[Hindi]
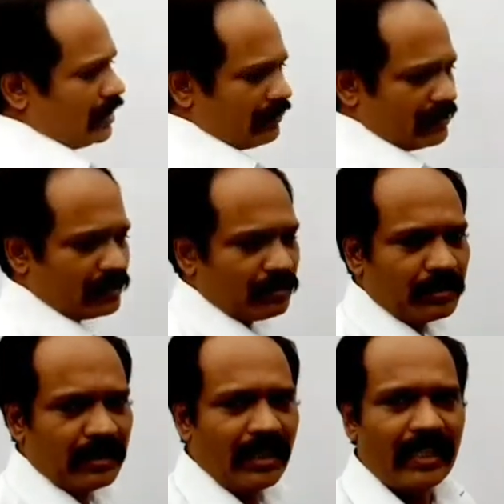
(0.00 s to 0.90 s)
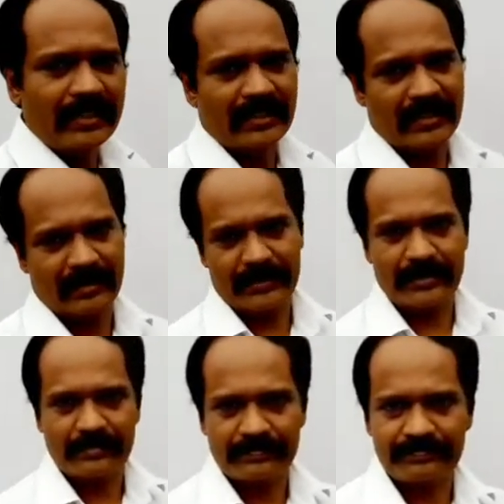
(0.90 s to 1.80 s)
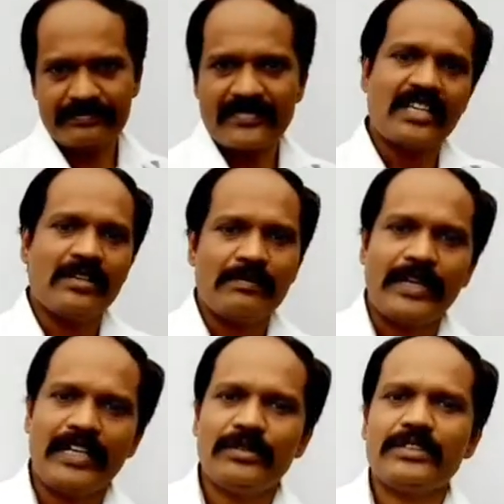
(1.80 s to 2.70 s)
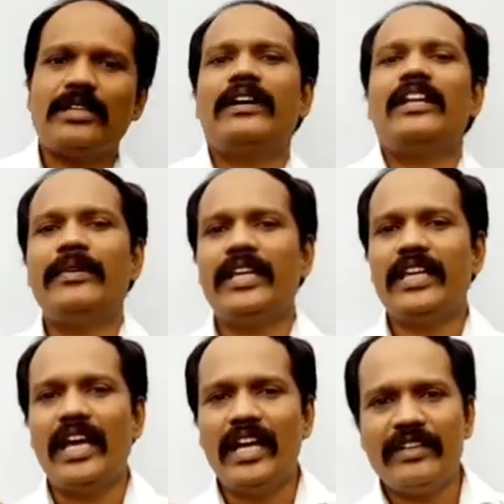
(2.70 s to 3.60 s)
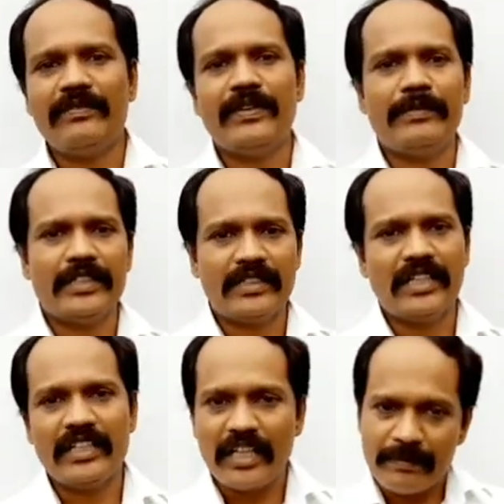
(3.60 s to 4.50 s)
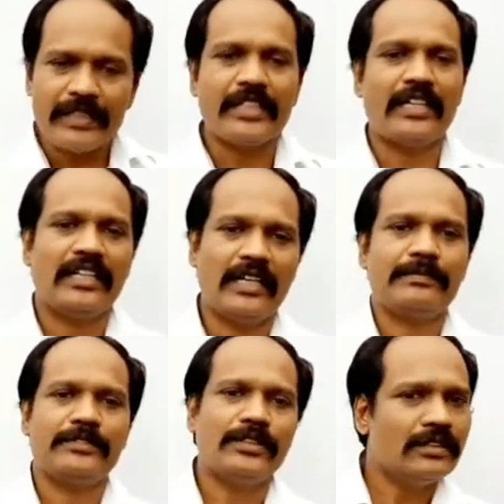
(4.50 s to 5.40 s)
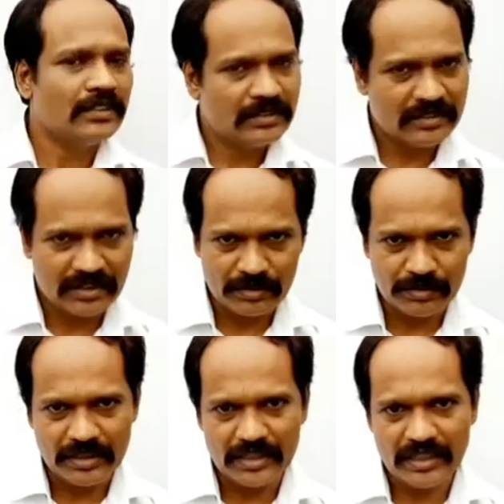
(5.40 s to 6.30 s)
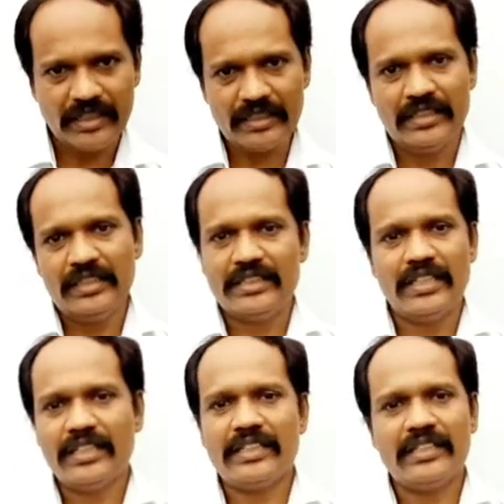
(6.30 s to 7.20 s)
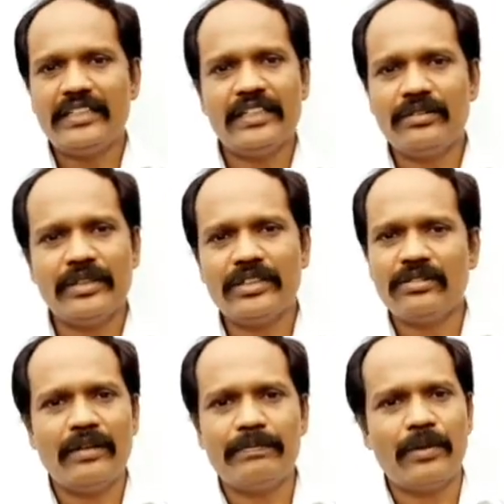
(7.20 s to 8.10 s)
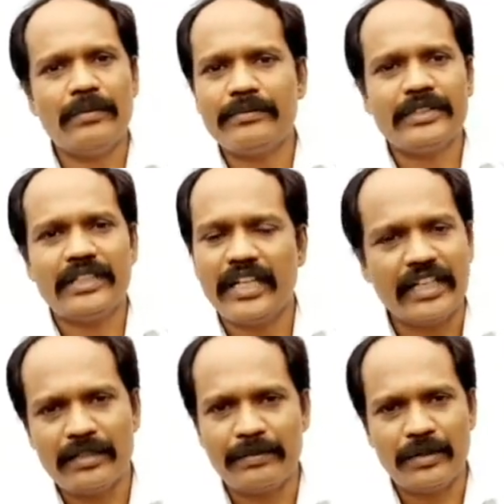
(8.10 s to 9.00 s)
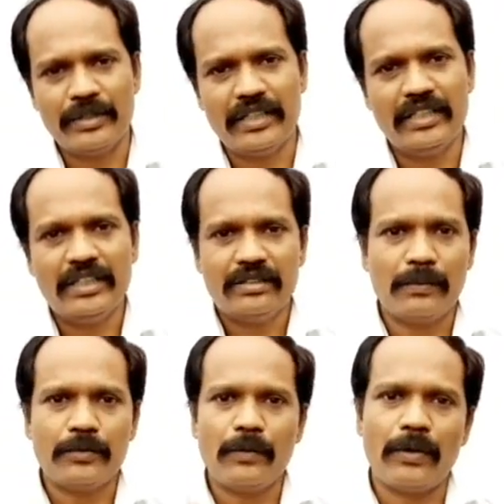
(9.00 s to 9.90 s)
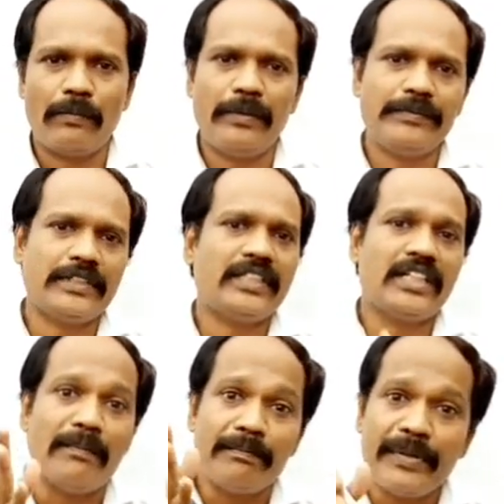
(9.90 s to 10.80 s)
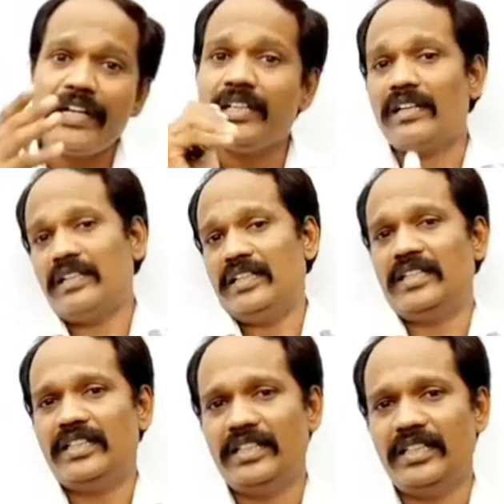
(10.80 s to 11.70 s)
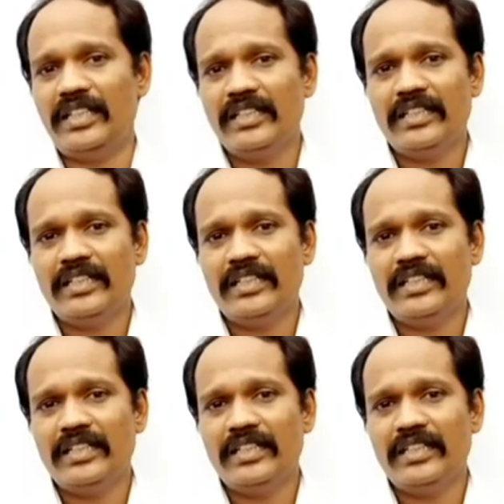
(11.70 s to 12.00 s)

सेट वन शुरू किया ऐसा नहीं बच्चों पहले उसके बारे में क्या इन्फॉर्मेशन है ये भी जानना आपको ज़रूरी है है ना ये अगर नहीं जानोगे तो आप प्रॉब्लम सेट नहीं कर पाओगे तो आपको प्रॉब्लम सेट कंप्लीट करने के लिए